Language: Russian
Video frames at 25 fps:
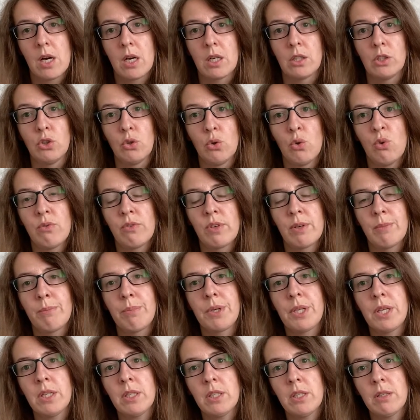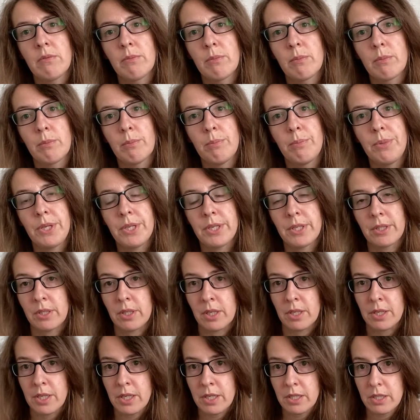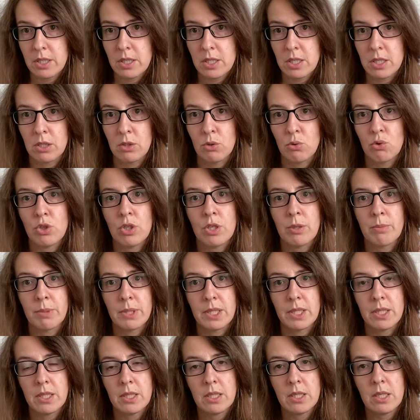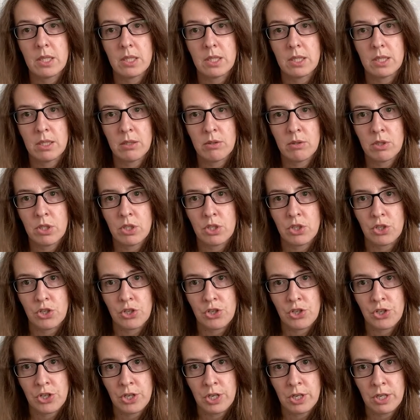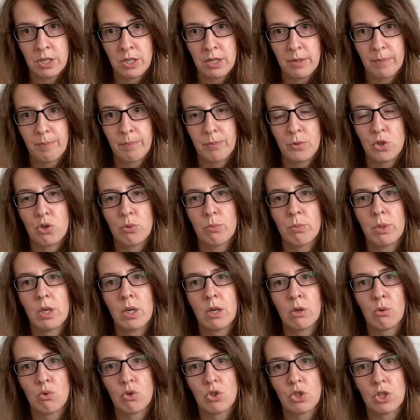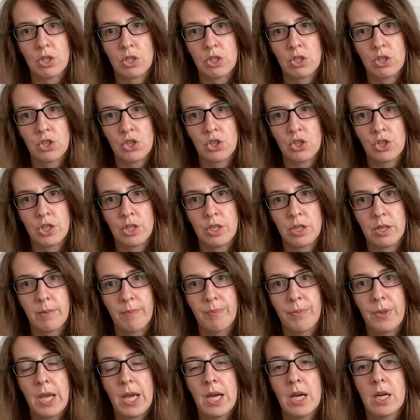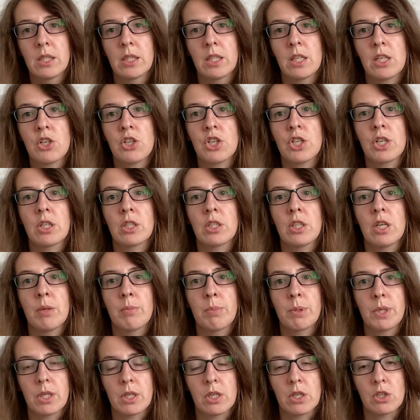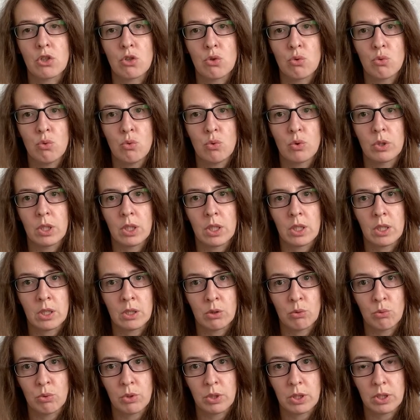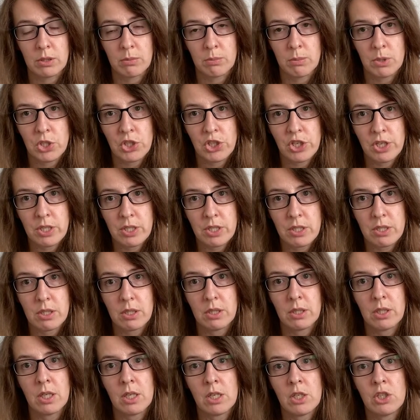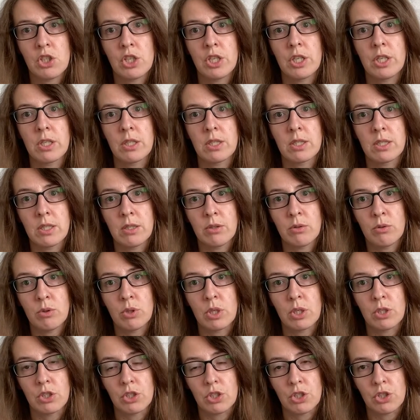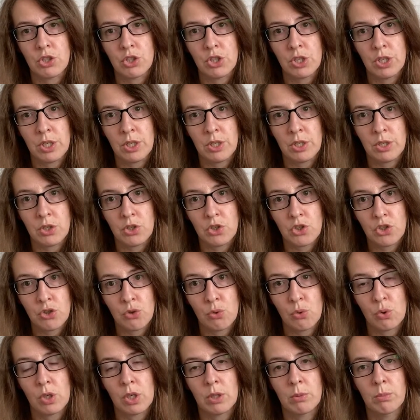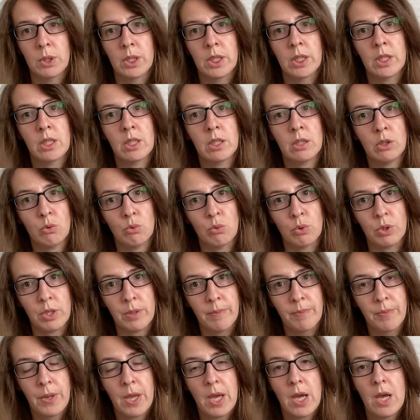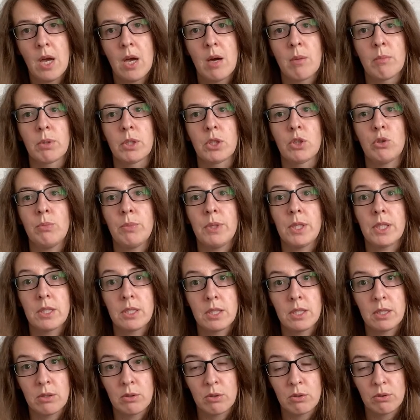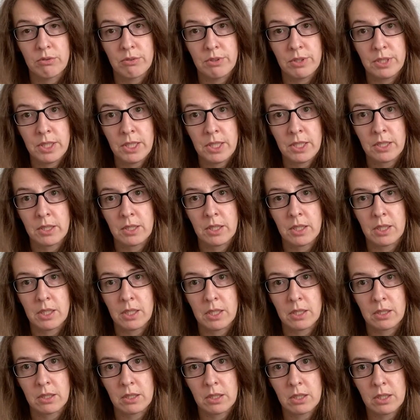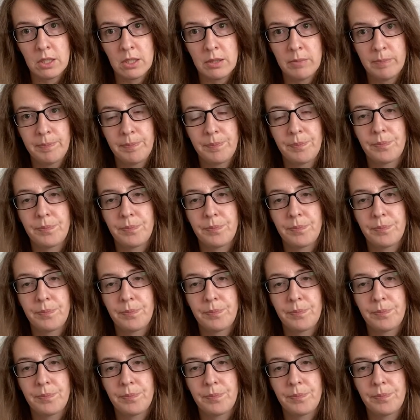но вам при этом перед коррекцией нужно обязательно сделать очищение, причем хорошее очищение. Также, когда я прихожу накануне размечать, также я делаю очищение еще как бы накануне. Потом я делаю в день коррекции,